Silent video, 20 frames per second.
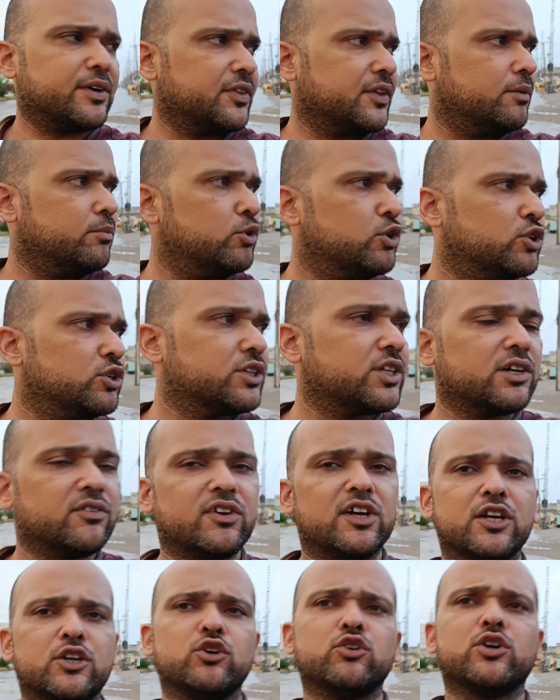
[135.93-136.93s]
पड़ता है बोलते
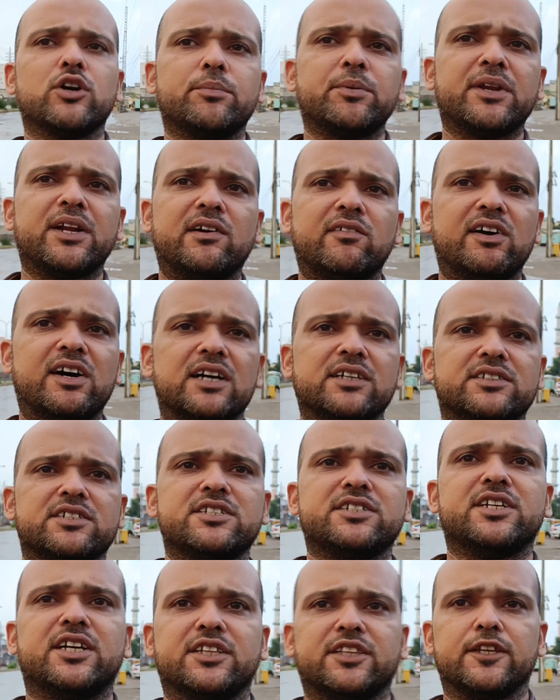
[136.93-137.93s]
हुए क्योंकि फिर आवाज़
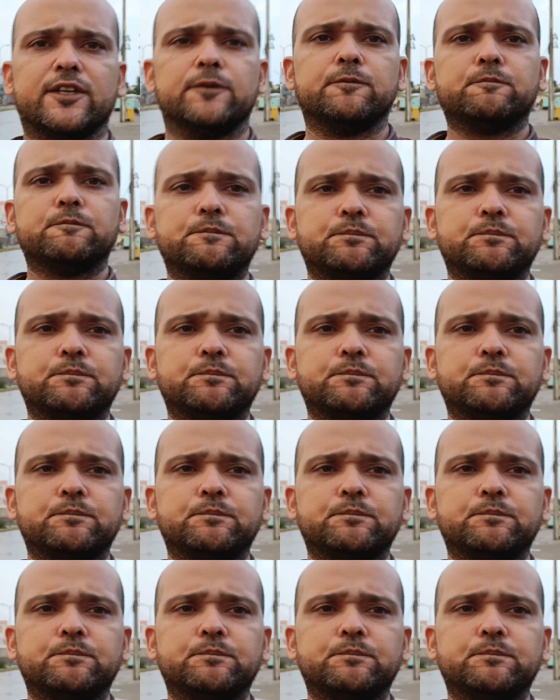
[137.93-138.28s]
नहीं जाती